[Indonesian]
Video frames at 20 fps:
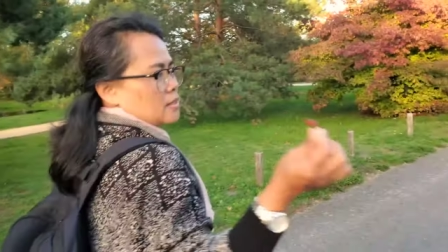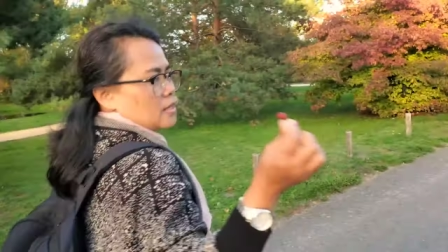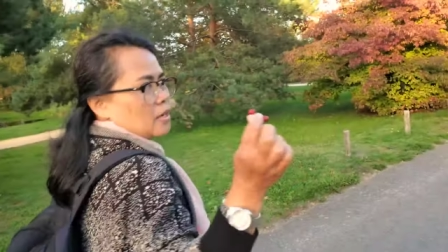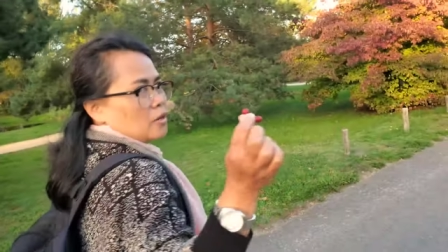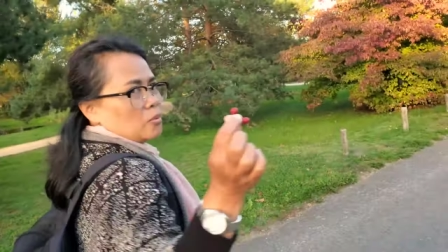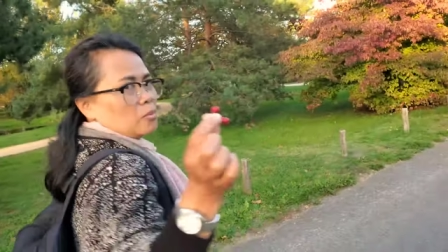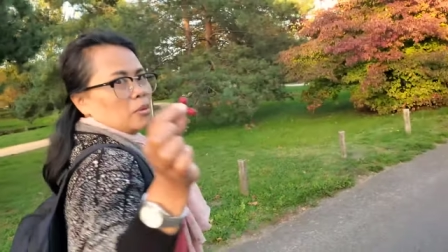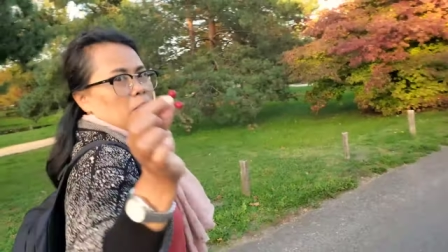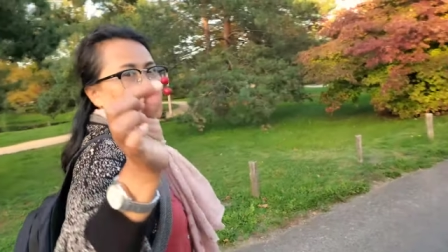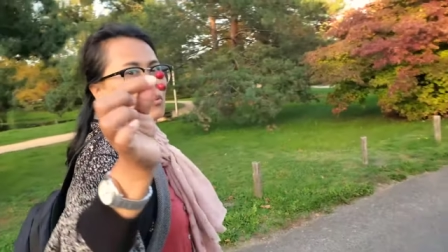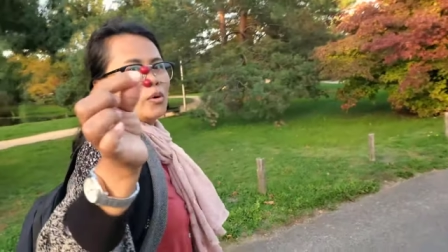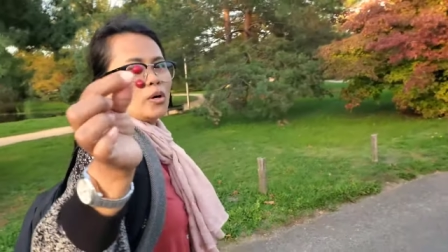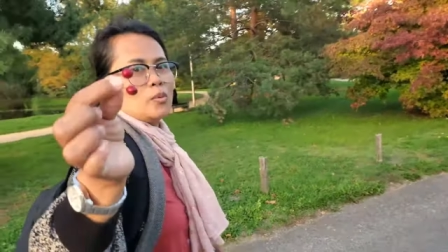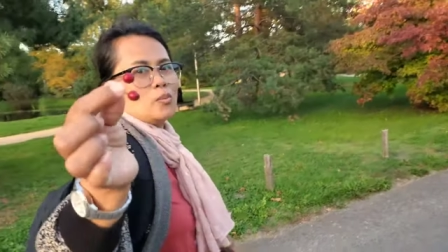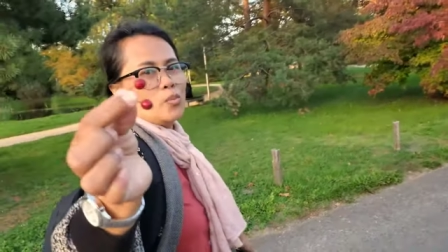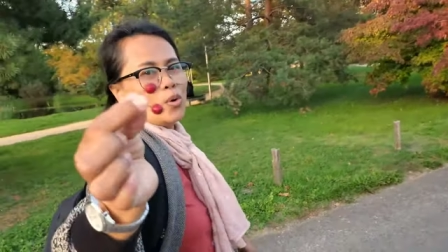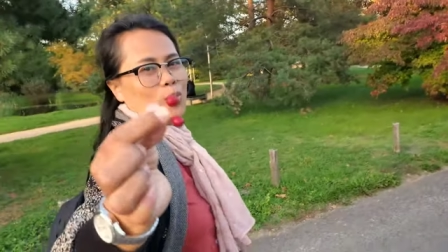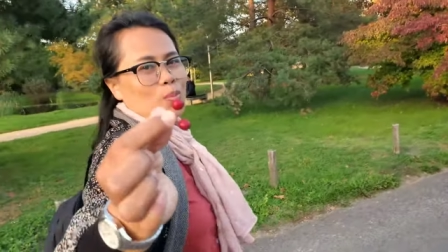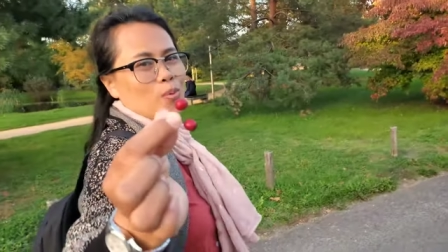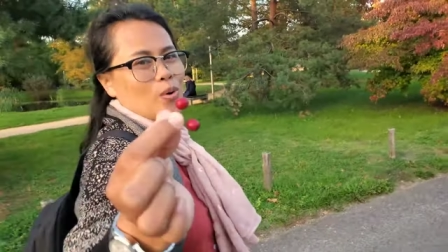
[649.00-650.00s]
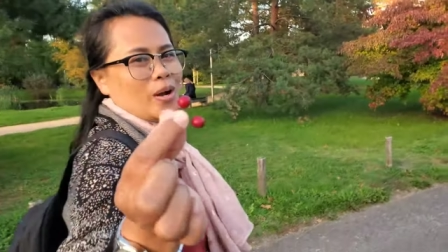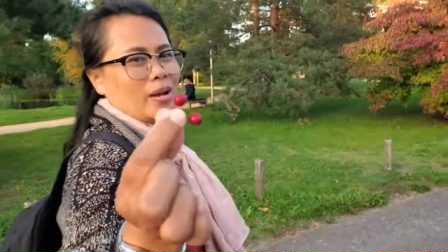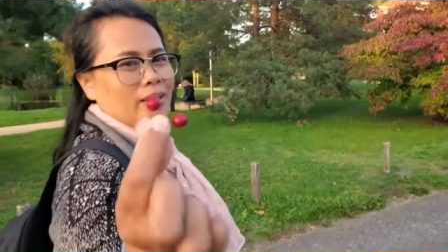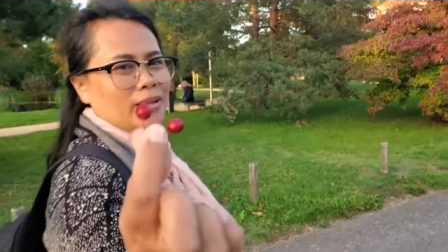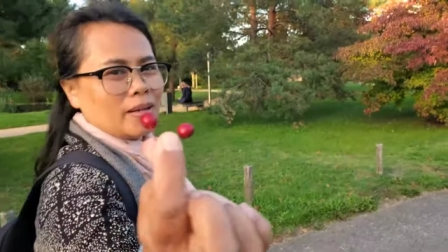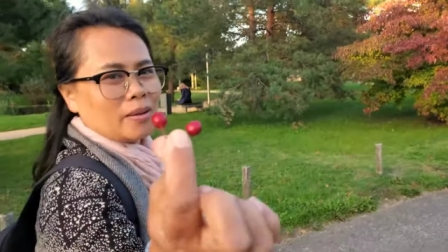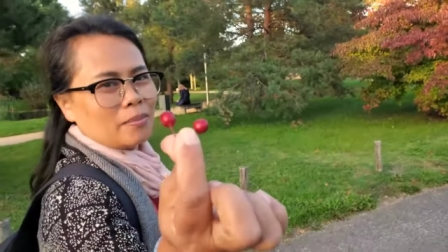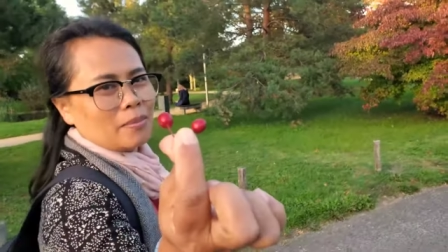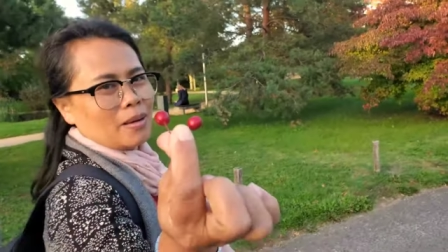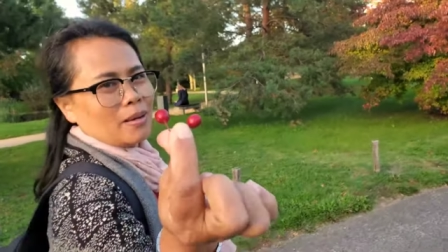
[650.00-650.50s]
selalu menemukan
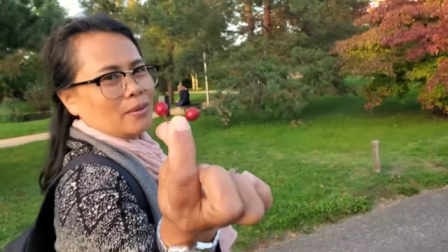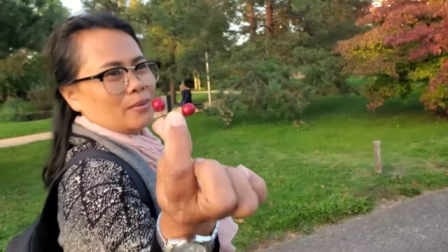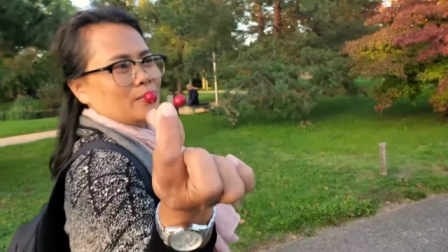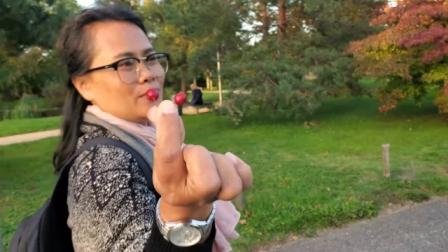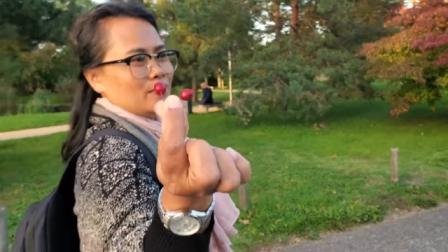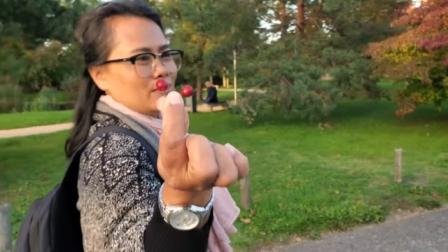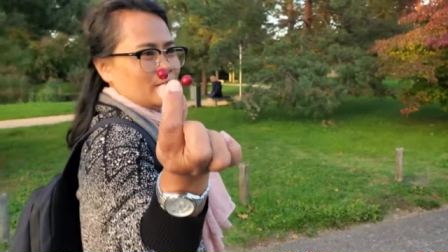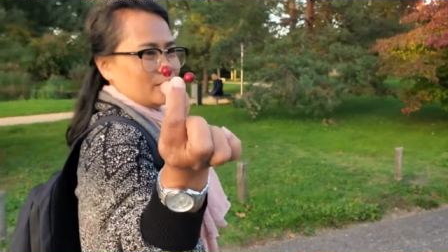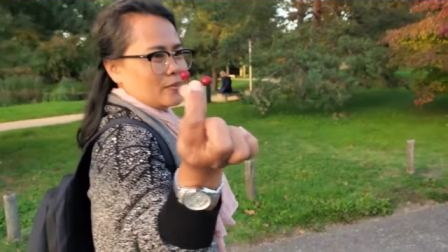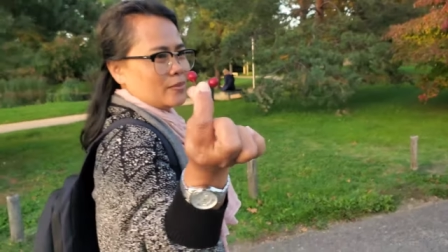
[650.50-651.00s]
buah-buahan yang baru.